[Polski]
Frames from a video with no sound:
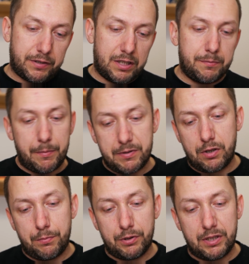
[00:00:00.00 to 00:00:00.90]
i wtedy mamy
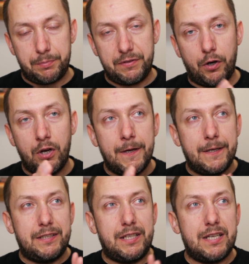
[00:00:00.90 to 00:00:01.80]
zrobione piwo.
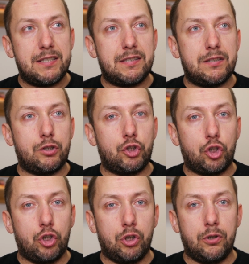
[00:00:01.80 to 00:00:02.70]
Jest
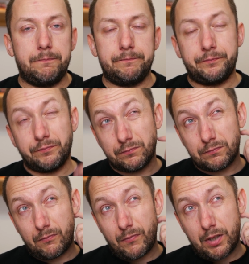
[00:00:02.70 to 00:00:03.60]
to
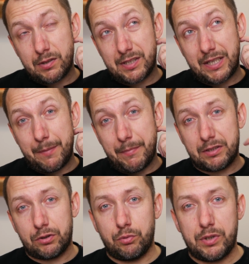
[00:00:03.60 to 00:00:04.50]

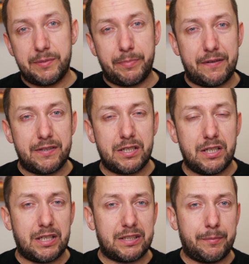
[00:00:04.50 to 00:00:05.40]
schemat, który sprawdza
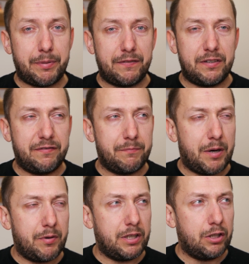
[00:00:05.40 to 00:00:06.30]
się tak naprawdę w
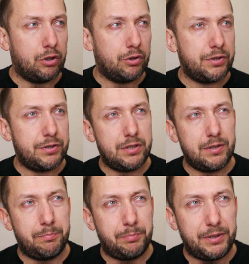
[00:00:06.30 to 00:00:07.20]
małej
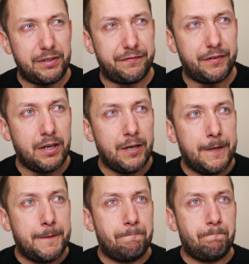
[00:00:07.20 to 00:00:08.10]
ilości piw.
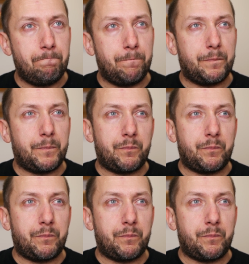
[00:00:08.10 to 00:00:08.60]
Mm,